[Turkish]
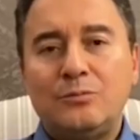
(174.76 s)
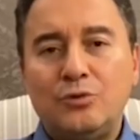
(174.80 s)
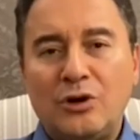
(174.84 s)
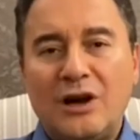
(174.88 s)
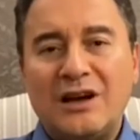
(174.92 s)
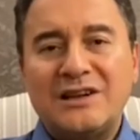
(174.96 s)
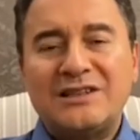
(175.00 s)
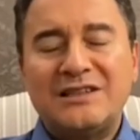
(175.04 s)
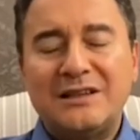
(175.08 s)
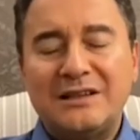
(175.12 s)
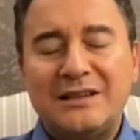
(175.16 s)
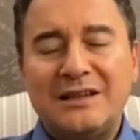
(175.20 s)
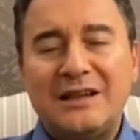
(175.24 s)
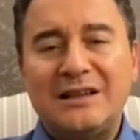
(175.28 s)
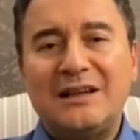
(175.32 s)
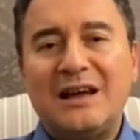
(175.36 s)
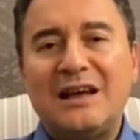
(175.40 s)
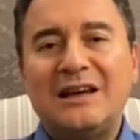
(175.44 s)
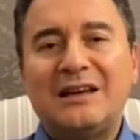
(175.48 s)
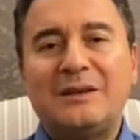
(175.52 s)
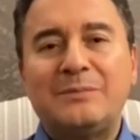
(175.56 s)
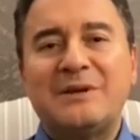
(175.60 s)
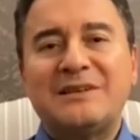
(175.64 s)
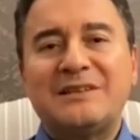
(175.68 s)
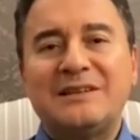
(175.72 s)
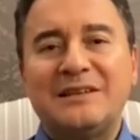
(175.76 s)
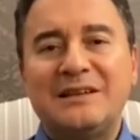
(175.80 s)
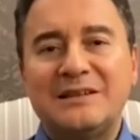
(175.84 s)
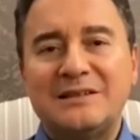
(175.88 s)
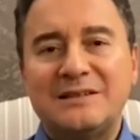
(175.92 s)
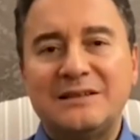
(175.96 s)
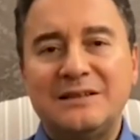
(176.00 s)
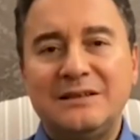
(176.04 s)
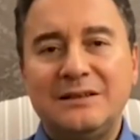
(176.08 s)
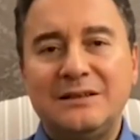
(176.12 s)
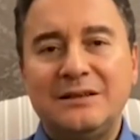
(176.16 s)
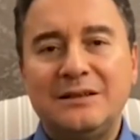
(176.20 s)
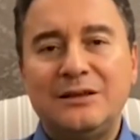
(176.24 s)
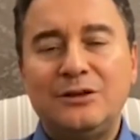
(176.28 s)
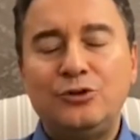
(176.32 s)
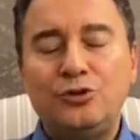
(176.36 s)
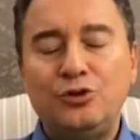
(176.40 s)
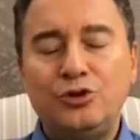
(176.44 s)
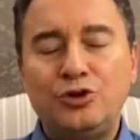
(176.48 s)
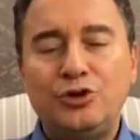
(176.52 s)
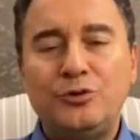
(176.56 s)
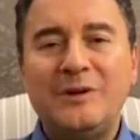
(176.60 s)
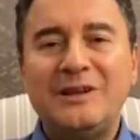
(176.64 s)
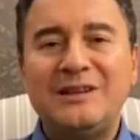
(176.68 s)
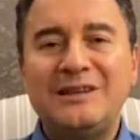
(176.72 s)
Bu aşı tedarik meselesi
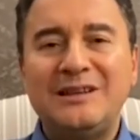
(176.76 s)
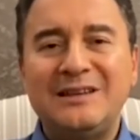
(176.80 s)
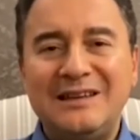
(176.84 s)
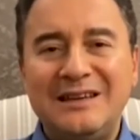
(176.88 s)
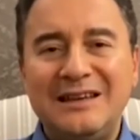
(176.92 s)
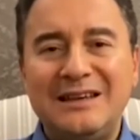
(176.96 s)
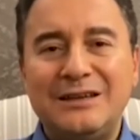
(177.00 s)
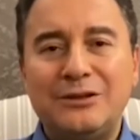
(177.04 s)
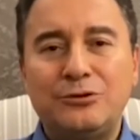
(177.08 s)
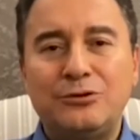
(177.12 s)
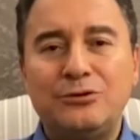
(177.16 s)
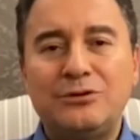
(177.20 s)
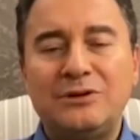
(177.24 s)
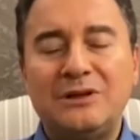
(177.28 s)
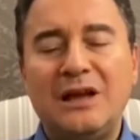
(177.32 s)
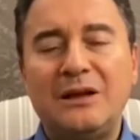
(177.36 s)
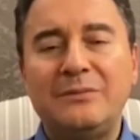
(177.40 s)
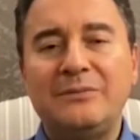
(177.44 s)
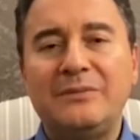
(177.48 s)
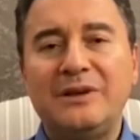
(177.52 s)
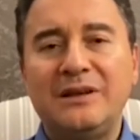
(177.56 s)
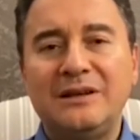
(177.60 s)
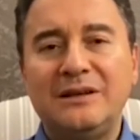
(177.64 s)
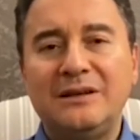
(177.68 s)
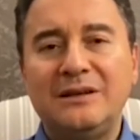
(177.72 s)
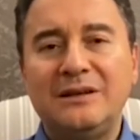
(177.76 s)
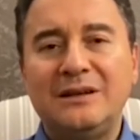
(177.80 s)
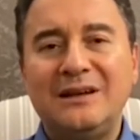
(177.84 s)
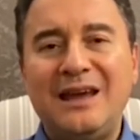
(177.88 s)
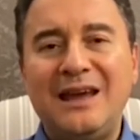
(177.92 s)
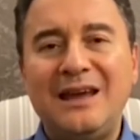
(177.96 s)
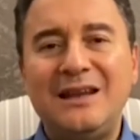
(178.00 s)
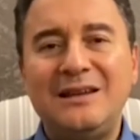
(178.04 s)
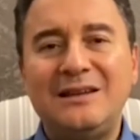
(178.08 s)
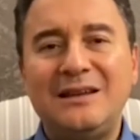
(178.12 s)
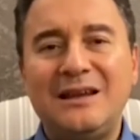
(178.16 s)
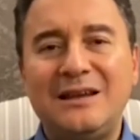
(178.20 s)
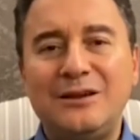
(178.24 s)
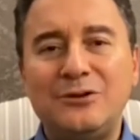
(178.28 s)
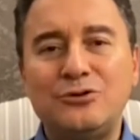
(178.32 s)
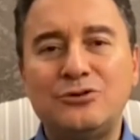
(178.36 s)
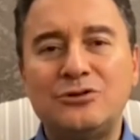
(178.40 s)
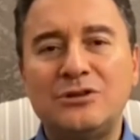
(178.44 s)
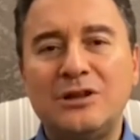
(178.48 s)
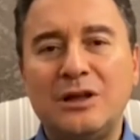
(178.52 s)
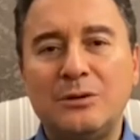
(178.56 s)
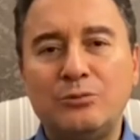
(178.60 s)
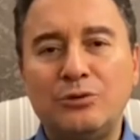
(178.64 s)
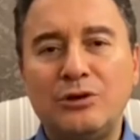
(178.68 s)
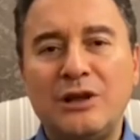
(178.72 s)
hükümetin ilk günden beri eline
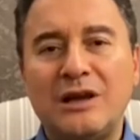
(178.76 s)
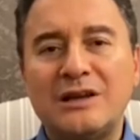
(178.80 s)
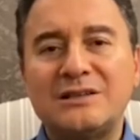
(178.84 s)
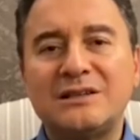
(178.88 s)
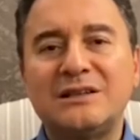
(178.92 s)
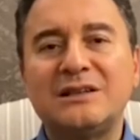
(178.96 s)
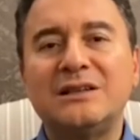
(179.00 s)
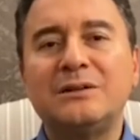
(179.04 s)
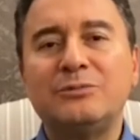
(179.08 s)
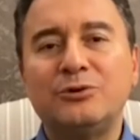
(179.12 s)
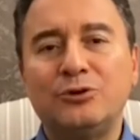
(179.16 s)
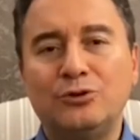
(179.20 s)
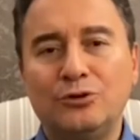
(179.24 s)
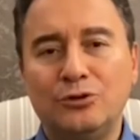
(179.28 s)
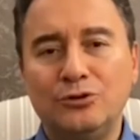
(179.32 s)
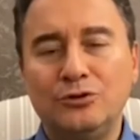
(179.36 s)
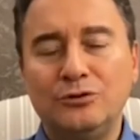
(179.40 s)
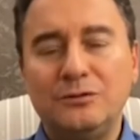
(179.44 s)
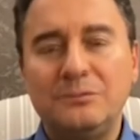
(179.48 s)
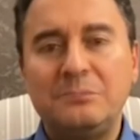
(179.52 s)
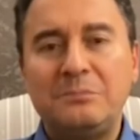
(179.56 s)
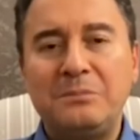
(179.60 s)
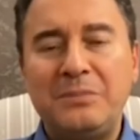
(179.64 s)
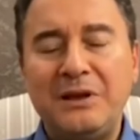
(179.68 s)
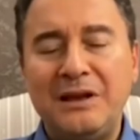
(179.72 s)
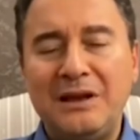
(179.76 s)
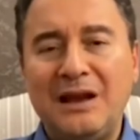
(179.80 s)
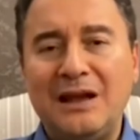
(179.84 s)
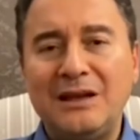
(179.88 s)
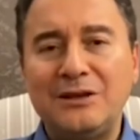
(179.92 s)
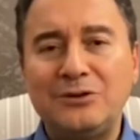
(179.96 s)
yüzüne bulaştırdığı bir konu. Plan